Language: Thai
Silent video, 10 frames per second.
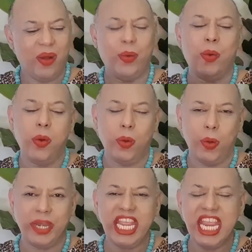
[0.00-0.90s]
โอ้โห
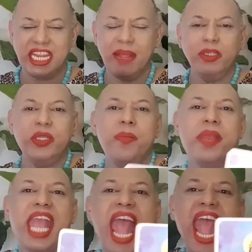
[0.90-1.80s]
นี่ท่านผู้ชม
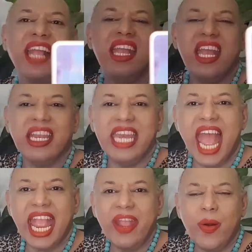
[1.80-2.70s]
คะ
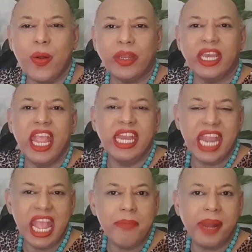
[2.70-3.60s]
ได้องค์
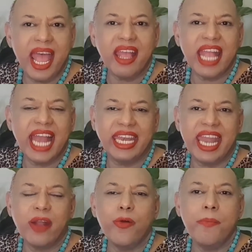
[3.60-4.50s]
เทพพระขัน
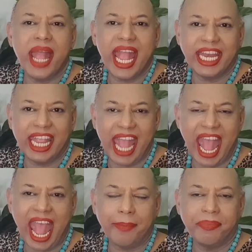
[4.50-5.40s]
ธกุมาร
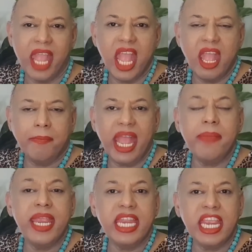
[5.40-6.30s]
ค่ะไพ่
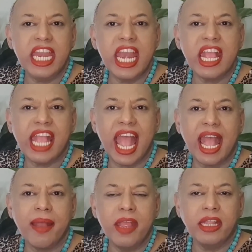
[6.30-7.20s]
ใบนี้เนี่ยนะคะ
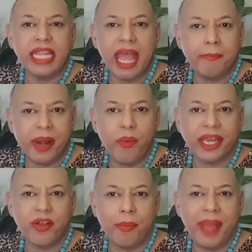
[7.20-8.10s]
ตามประวั
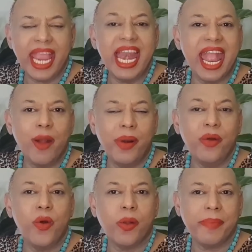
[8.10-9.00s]
ติของไพ่แล้วพระ
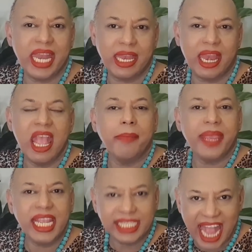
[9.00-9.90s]
องค์เป็น
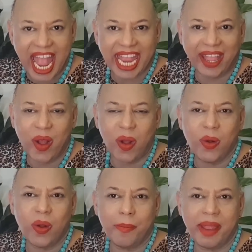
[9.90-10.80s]
พี่ชายของ
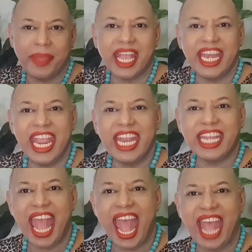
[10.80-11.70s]
องค์พระพิฆเนศ
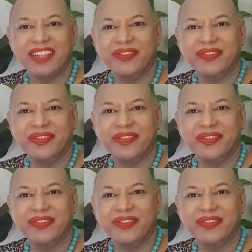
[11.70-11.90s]
ค่ะ